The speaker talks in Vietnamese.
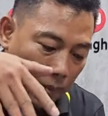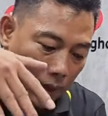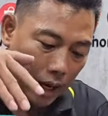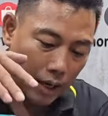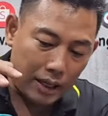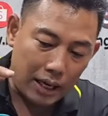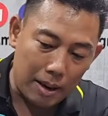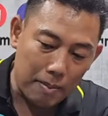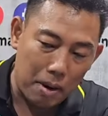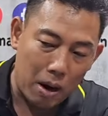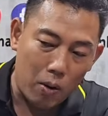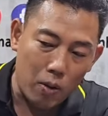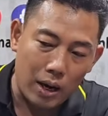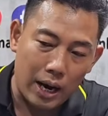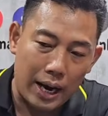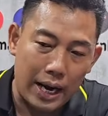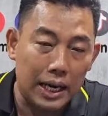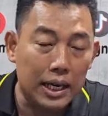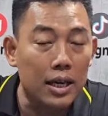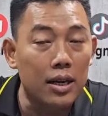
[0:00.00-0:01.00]
những cái mẫu
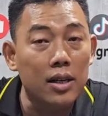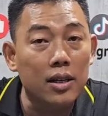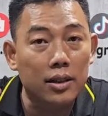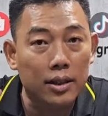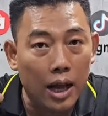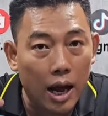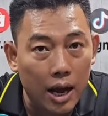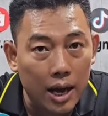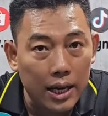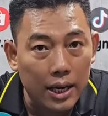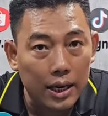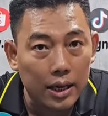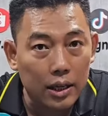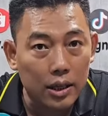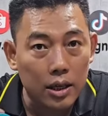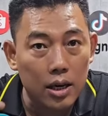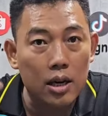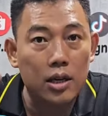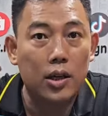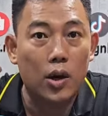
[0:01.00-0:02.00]
này nước tới
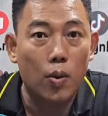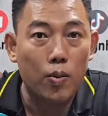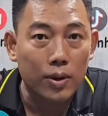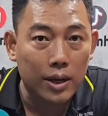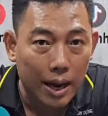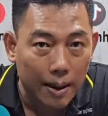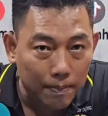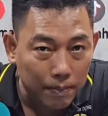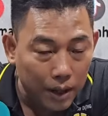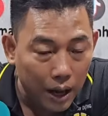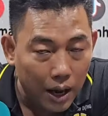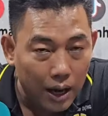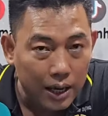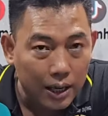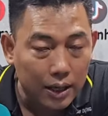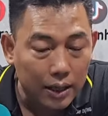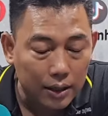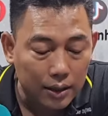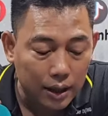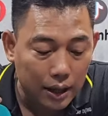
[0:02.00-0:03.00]
nước cung cấp
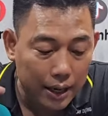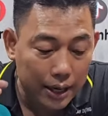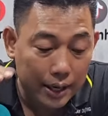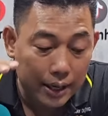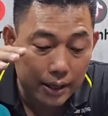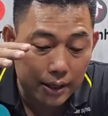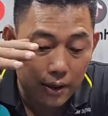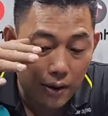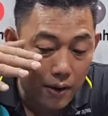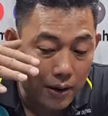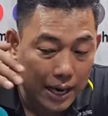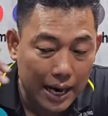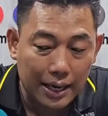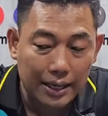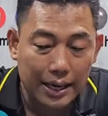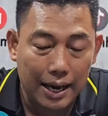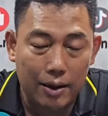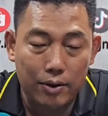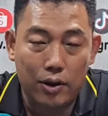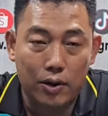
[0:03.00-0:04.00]
tới thì nó
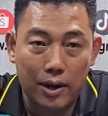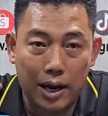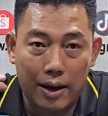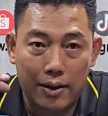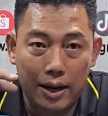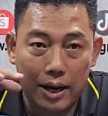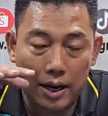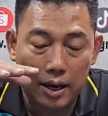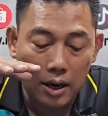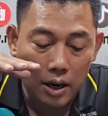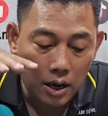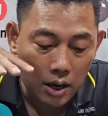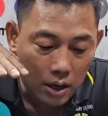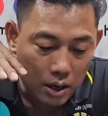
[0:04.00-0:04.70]
khác nhau chỗ nào ha